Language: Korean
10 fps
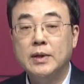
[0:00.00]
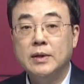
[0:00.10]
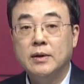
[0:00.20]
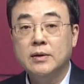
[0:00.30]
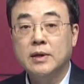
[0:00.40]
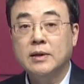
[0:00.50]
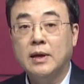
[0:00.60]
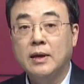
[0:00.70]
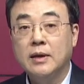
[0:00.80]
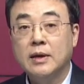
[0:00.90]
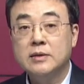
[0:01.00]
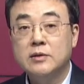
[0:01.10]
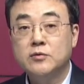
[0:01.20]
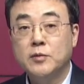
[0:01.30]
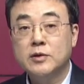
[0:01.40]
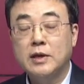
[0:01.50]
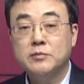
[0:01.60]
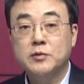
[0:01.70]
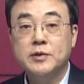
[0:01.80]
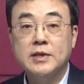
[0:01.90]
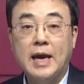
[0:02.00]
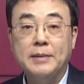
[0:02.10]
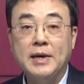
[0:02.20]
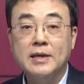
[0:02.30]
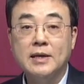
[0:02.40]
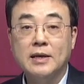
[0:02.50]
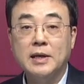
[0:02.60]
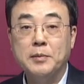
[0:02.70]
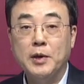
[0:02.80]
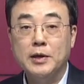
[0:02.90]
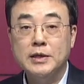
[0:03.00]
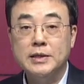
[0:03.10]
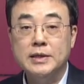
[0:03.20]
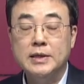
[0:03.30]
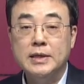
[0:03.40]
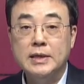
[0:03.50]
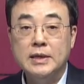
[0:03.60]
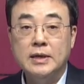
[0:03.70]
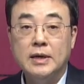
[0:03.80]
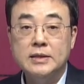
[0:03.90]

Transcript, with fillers: 어, 예사가 이제 주목되는 부분은 이제 하반기가 되면은 어,